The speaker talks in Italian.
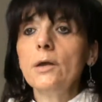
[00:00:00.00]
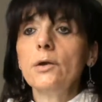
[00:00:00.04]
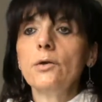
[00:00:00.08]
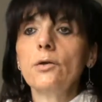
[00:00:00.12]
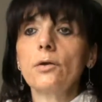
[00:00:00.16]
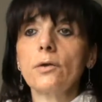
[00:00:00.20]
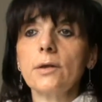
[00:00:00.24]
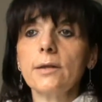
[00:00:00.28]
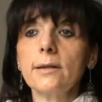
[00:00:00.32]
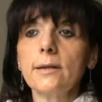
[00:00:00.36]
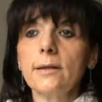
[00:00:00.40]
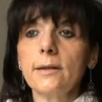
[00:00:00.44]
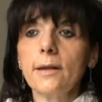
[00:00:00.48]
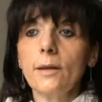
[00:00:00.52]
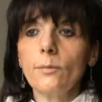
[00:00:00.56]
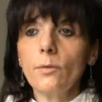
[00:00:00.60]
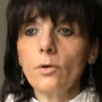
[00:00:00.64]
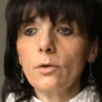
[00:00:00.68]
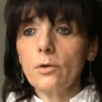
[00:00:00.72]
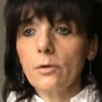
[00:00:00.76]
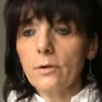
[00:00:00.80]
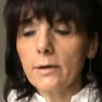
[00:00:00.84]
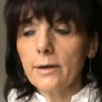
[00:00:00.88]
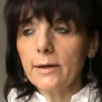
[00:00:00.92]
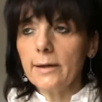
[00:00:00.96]
non riteniamo
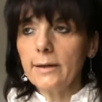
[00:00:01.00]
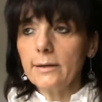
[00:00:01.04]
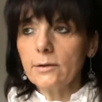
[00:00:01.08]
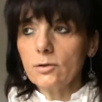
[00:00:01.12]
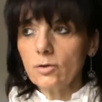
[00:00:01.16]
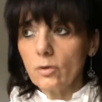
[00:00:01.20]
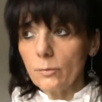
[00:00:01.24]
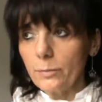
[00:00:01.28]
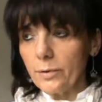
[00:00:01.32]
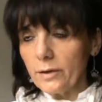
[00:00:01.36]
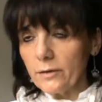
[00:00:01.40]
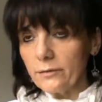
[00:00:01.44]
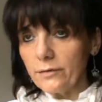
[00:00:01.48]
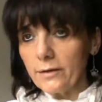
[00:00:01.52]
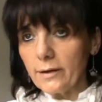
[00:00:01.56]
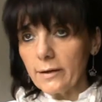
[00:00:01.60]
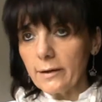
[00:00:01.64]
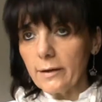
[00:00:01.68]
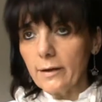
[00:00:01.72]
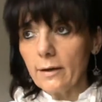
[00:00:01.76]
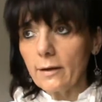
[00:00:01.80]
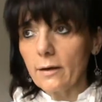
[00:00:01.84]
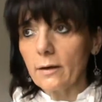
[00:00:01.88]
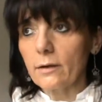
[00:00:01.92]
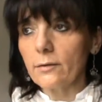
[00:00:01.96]
corretto per far
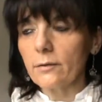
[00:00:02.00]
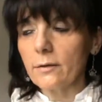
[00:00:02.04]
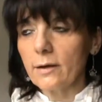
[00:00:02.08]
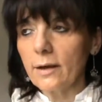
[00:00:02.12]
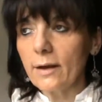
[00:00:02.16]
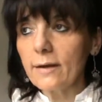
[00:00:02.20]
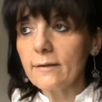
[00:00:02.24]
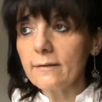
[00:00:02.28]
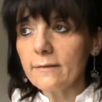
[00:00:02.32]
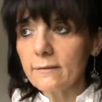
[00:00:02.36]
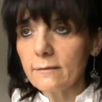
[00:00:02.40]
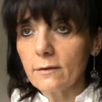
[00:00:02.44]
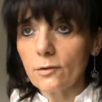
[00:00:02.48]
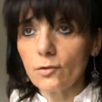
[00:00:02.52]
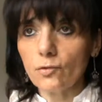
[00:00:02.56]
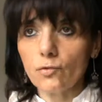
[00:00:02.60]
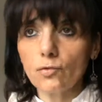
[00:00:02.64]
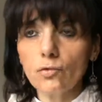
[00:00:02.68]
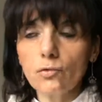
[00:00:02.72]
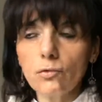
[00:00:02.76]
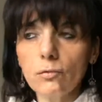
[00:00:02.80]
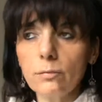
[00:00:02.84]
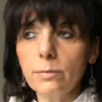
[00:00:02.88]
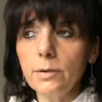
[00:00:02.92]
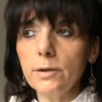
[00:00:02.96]
cassa
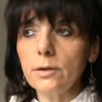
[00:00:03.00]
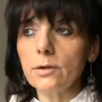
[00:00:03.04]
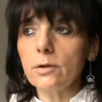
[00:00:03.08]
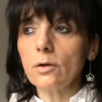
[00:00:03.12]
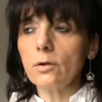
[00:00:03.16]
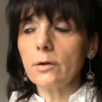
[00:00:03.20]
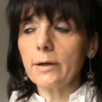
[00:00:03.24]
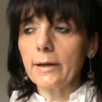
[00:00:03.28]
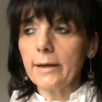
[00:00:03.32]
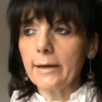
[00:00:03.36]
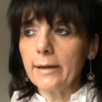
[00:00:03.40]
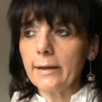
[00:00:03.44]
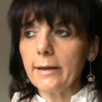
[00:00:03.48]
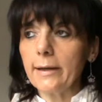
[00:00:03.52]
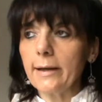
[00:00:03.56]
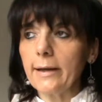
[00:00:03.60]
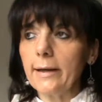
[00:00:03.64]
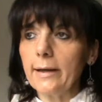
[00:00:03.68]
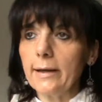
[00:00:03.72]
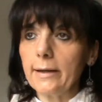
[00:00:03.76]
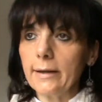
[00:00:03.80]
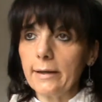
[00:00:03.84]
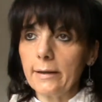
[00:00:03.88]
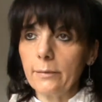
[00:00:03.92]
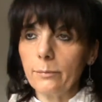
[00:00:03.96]
subito,
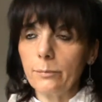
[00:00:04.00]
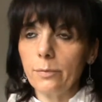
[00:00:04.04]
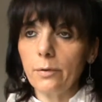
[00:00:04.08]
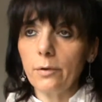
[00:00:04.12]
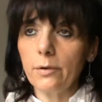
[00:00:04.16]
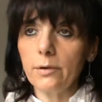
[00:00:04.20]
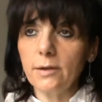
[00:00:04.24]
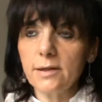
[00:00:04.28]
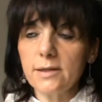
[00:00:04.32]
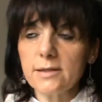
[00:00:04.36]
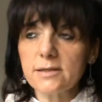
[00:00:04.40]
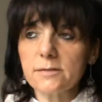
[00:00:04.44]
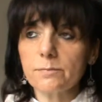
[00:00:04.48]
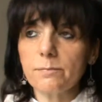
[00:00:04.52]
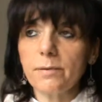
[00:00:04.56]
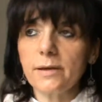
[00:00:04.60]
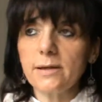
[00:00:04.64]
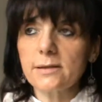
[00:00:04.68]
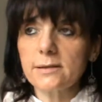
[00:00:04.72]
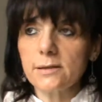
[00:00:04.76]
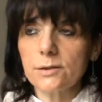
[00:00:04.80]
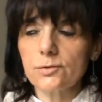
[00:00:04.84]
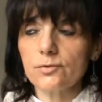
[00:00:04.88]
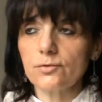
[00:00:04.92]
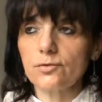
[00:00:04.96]
caricare poi di
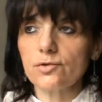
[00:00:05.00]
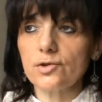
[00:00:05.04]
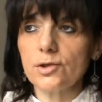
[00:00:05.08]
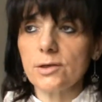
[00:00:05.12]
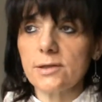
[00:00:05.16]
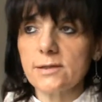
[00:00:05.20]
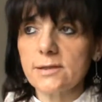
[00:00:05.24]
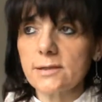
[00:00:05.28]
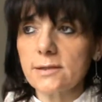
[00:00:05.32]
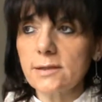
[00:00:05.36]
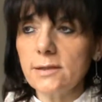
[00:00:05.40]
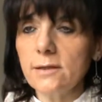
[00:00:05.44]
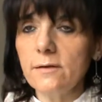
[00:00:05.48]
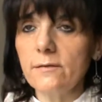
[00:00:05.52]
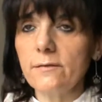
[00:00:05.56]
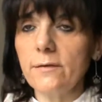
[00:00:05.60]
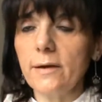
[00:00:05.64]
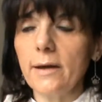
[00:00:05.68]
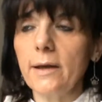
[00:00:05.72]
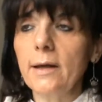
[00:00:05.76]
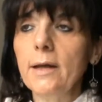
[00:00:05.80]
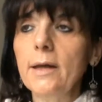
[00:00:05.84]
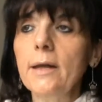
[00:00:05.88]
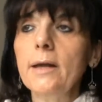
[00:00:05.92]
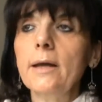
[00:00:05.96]
spese
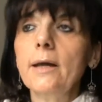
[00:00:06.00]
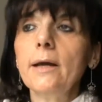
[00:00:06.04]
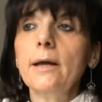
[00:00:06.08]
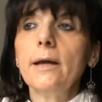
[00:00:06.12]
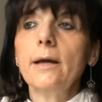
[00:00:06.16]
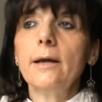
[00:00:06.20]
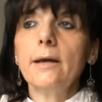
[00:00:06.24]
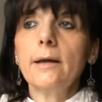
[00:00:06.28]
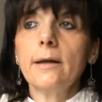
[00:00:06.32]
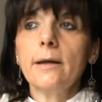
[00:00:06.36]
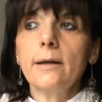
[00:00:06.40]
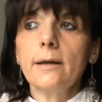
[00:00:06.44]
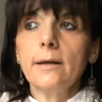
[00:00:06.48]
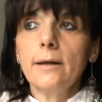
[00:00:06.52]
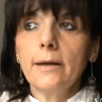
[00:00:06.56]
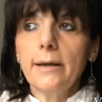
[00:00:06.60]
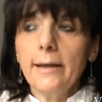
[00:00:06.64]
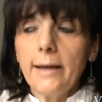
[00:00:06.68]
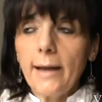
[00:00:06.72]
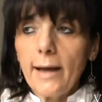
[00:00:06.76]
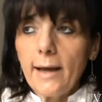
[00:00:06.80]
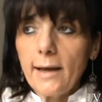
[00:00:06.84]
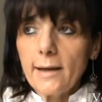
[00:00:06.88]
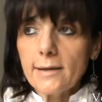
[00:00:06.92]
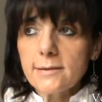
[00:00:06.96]
successive eh,
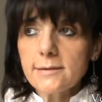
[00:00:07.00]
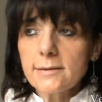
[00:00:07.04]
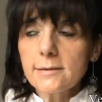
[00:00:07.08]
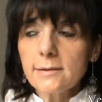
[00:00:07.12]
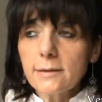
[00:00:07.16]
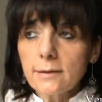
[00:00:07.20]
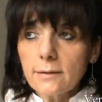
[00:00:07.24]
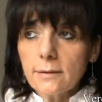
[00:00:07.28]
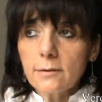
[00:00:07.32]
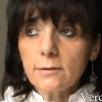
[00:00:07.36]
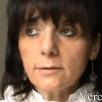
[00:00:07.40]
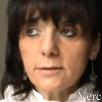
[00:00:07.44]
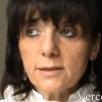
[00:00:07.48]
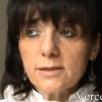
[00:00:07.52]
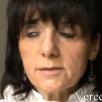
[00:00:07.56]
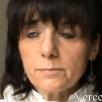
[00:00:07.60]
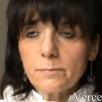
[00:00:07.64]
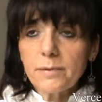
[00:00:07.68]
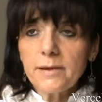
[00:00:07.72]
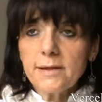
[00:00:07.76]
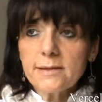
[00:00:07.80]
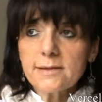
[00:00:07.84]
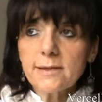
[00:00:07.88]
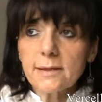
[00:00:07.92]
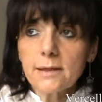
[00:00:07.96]
le ASL, di
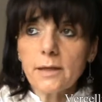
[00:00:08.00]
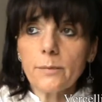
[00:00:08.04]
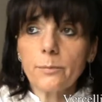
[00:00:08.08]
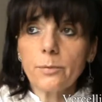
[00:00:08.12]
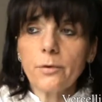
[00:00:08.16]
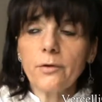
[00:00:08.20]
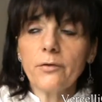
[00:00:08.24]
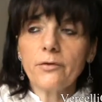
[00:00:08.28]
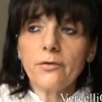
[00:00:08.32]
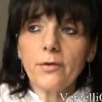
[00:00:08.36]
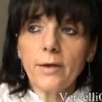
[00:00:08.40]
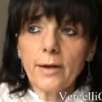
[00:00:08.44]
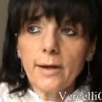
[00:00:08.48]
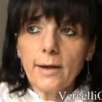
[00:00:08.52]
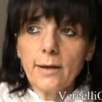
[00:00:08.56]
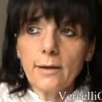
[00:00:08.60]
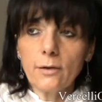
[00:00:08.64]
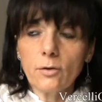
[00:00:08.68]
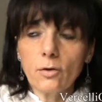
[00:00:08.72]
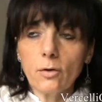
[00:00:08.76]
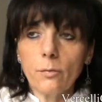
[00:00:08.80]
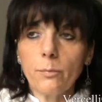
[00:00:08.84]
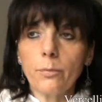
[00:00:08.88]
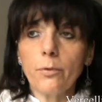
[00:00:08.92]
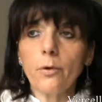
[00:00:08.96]
spese che poi
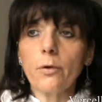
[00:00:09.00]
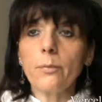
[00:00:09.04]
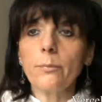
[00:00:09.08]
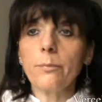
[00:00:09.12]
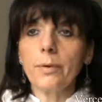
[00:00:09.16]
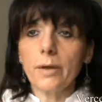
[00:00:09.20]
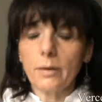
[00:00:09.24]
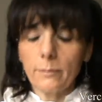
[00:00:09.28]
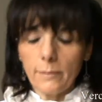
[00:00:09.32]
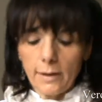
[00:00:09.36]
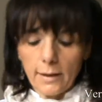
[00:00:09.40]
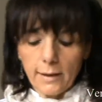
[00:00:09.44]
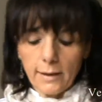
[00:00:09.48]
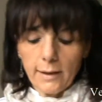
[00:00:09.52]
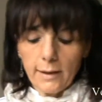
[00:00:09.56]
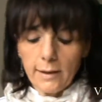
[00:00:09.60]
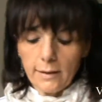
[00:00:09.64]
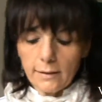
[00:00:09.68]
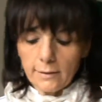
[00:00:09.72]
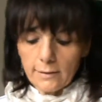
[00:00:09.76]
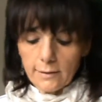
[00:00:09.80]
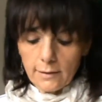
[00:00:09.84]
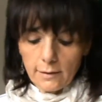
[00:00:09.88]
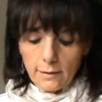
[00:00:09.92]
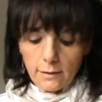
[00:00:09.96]
saranno poi
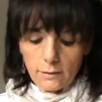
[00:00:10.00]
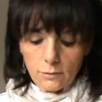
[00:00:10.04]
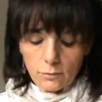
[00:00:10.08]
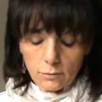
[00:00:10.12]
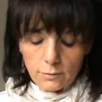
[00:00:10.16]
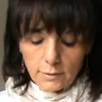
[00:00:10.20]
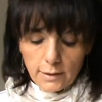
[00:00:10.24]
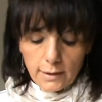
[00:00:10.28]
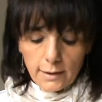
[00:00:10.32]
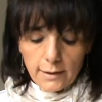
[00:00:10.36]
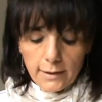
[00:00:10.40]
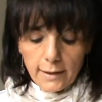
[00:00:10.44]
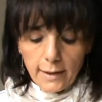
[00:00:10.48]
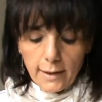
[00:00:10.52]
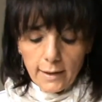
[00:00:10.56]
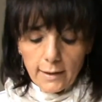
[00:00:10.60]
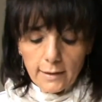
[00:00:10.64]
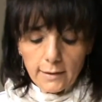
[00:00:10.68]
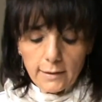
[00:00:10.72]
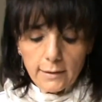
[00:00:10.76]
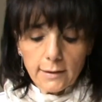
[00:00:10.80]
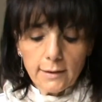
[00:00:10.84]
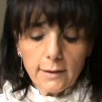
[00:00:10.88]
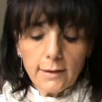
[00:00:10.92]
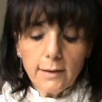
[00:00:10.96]
permanenti tutti gli
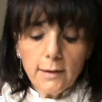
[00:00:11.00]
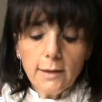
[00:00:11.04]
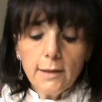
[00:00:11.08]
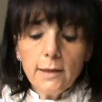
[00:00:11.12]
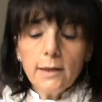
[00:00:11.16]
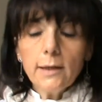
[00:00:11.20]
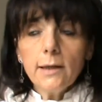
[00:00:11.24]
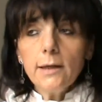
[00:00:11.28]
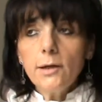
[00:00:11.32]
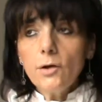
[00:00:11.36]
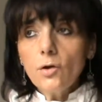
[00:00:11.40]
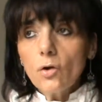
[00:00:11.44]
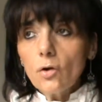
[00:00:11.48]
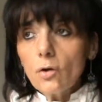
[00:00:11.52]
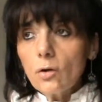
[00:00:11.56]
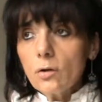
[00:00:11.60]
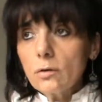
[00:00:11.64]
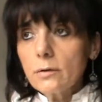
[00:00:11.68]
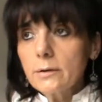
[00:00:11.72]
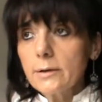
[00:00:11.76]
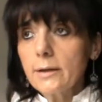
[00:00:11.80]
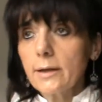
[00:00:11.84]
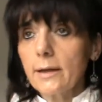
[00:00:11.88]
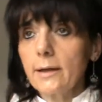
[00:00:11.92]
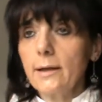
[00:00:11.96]
anni
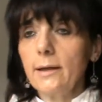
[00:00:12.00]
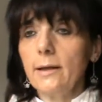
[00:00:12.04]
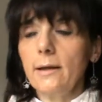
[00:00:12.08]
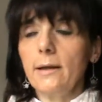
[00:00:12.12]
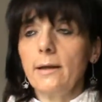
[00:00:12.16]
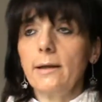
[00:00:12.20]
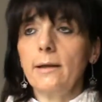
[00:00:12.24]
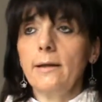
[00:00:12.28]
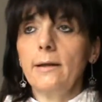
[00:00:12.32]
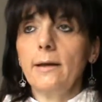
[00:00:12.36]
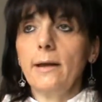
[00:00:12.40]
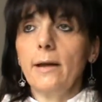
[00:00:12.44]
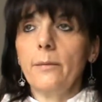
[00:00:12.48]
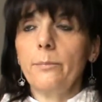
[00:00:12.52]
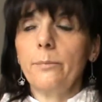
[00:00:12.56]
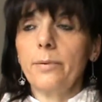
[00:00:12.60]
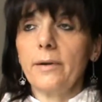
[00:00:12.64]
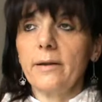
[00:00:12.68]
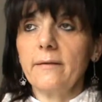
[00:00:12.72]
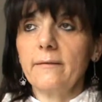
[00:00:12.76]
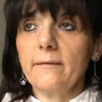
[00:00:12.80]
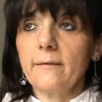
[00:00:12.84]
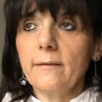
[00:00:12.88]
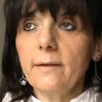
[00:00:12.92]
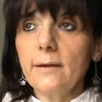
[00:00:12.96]
Inoltre la
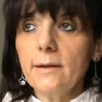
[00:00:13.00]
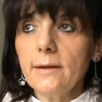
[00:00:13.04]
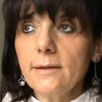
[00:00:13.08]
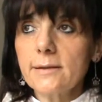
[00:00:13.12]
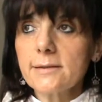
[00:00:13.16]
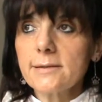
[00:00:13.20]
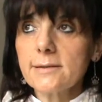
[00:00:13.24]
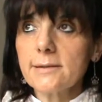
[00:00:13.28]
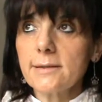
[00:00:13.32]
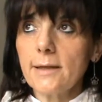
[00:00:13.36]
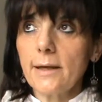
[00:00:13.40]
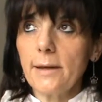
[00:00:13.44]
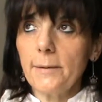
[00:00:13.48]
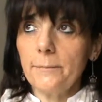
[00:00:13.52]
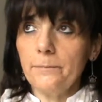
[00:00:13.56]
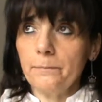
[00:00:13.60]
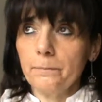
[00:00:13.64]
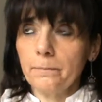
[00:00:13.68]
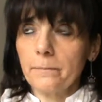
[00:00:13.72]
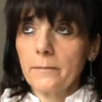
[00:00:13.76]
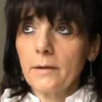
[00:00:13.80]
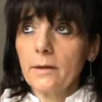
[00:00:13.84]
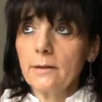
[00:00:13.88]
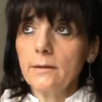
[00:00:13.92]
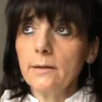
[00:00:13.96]

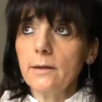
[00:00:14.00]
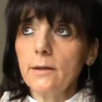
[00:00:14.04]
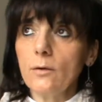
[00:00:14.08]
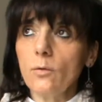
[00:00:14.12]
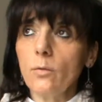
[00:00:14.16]
presenza Que